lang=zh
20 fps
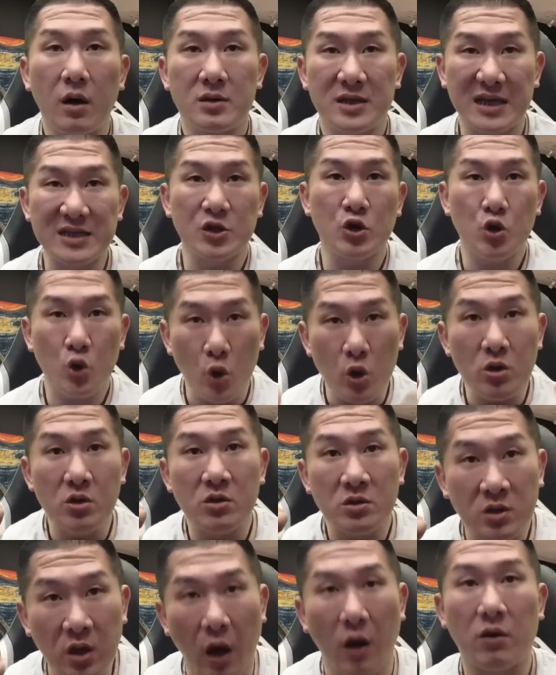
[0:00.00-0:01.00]
但是
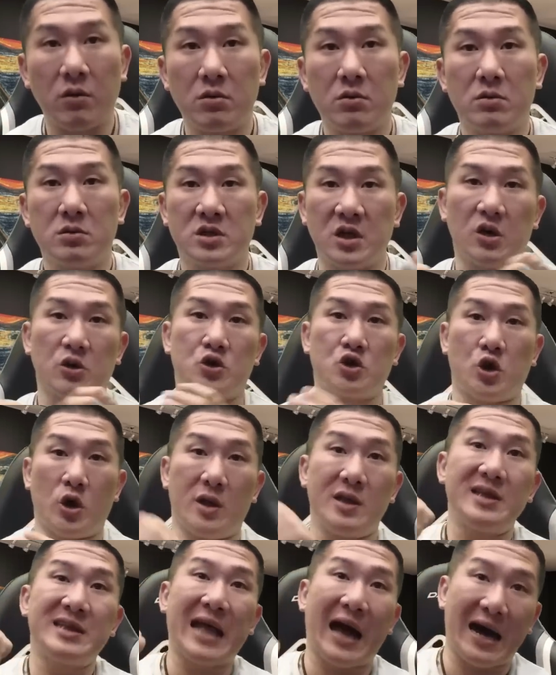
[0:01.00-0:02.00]
运动这种
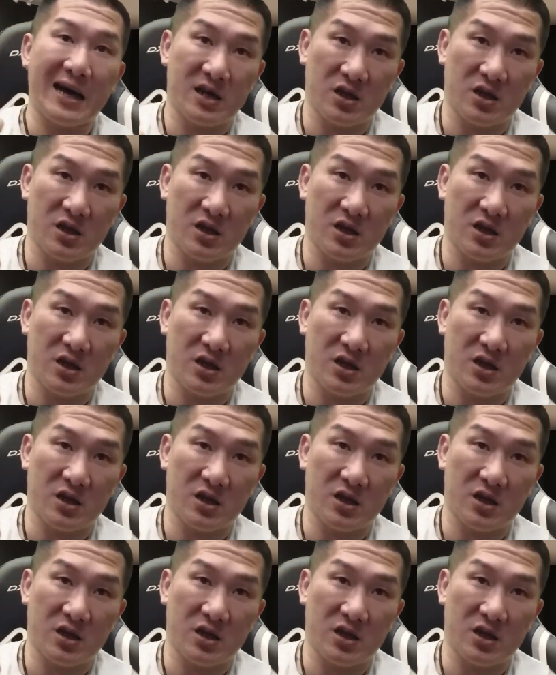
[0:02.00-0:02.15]
拳打